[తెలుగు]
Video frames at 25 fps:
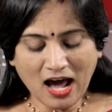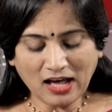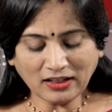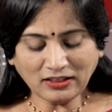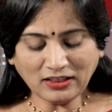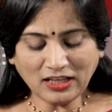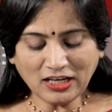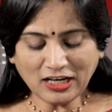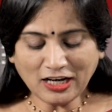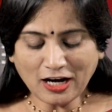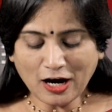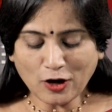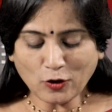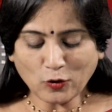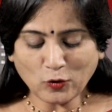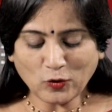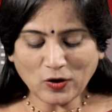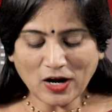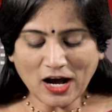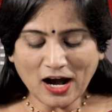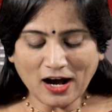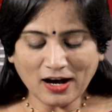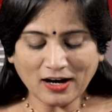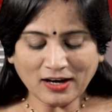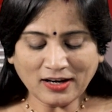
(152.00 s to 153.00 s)

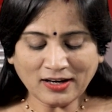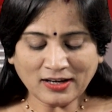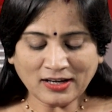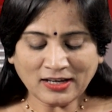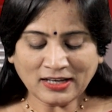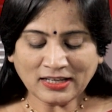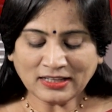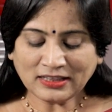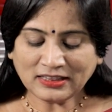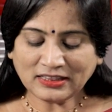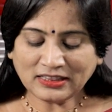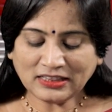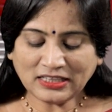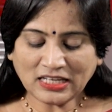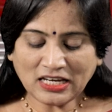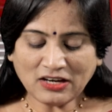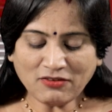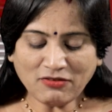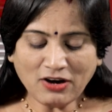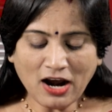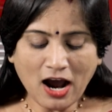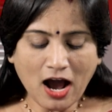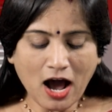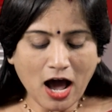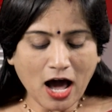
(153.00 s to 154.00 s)
అంతేకాకుండా
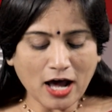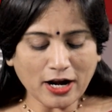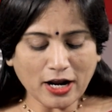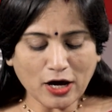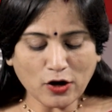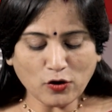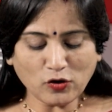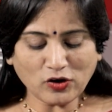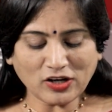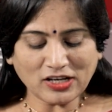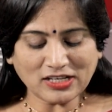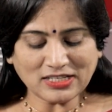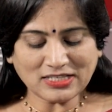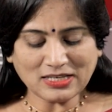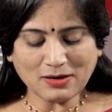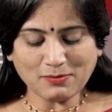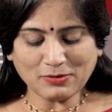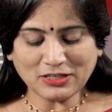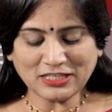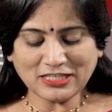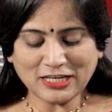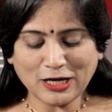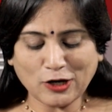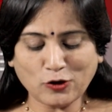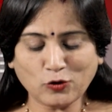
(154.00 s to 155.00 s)
తీవ్ర అనారోగ్య
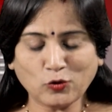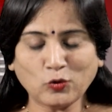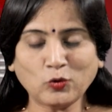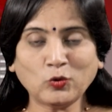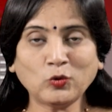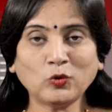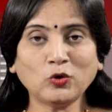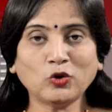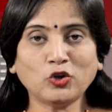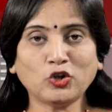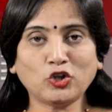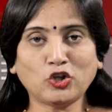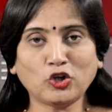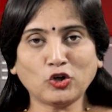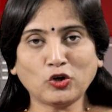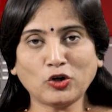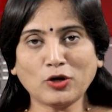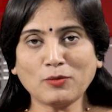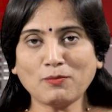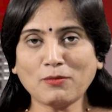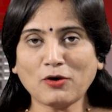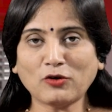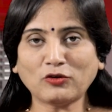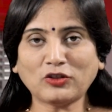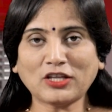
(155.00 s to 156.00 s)
సమస్యలు
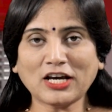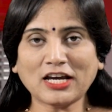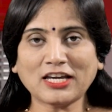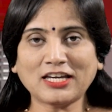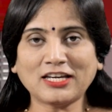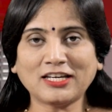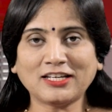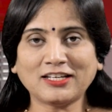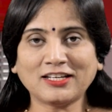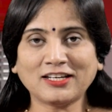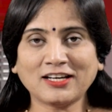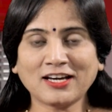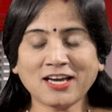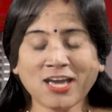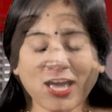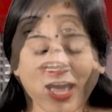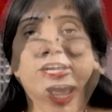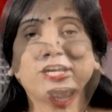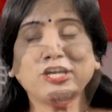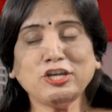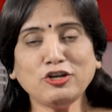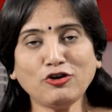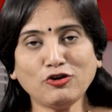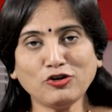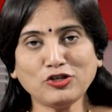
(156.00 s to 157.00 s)
దూరం అవుతాయి
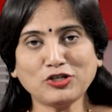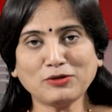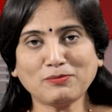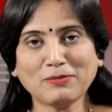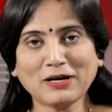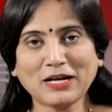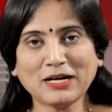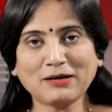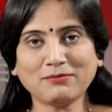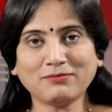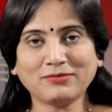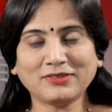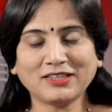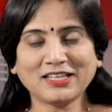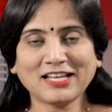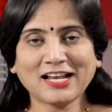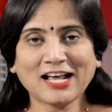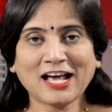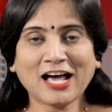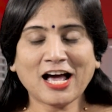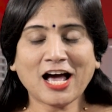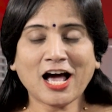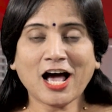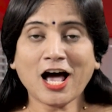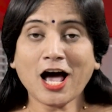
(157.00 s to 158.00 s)
ఈరోజు మనం
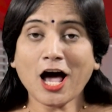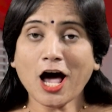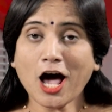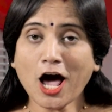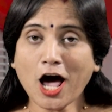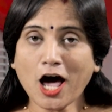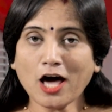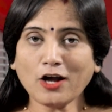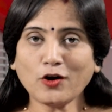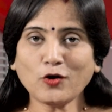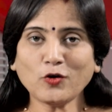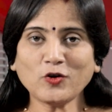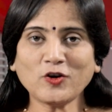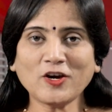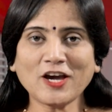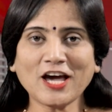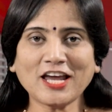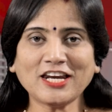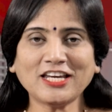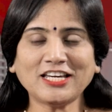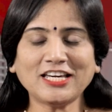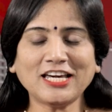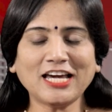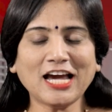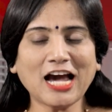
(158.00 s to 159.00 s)

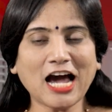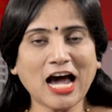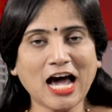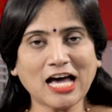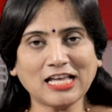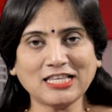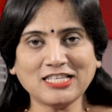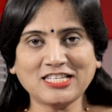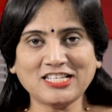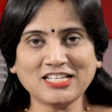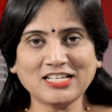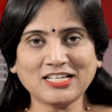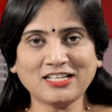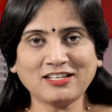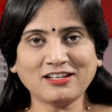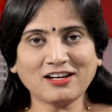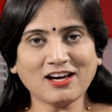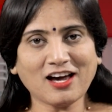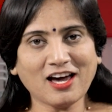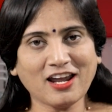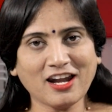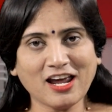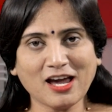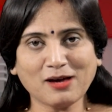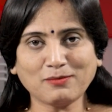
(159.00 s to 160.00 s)
ఆరోగ్యానికి అంజీర్
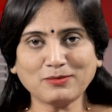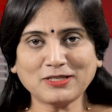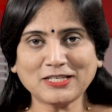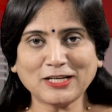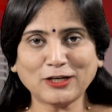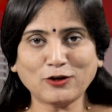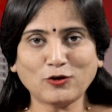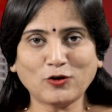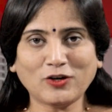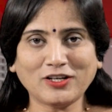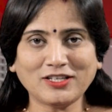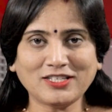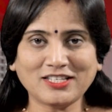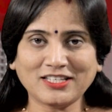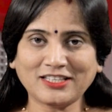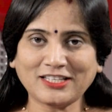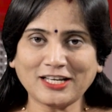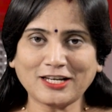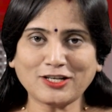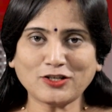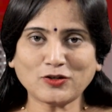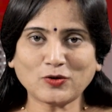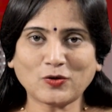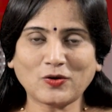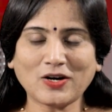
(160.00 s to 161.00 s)
అనే అంశం గురించి
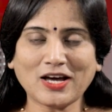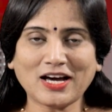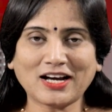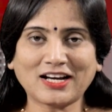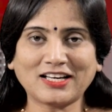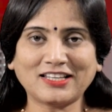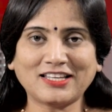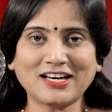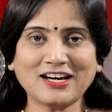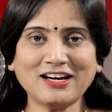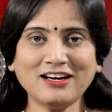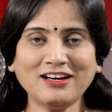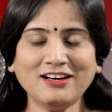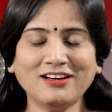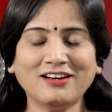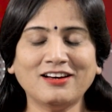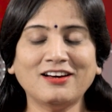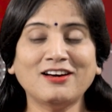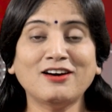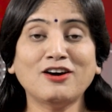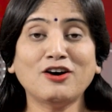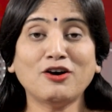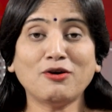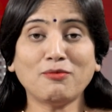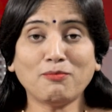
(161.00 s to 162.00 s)
తెలుసుకున్నాం కదా
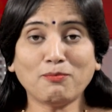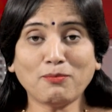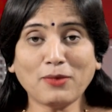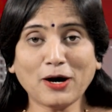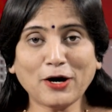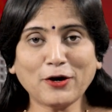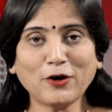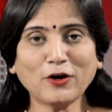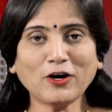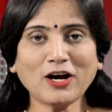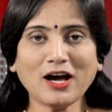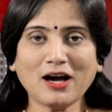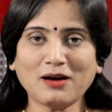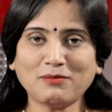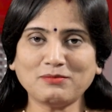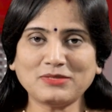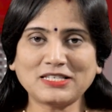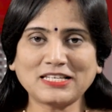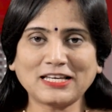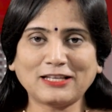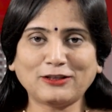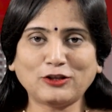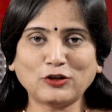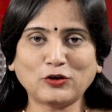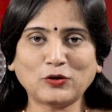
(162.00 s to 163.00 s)
మరొక
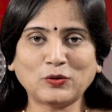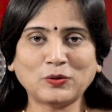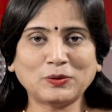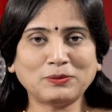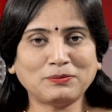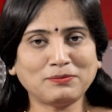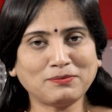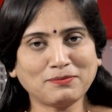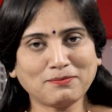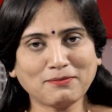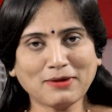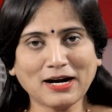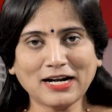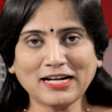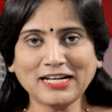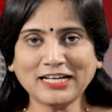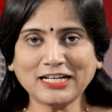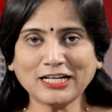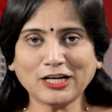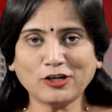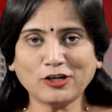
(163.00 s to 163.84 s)
అంశంతో మళ్ళీ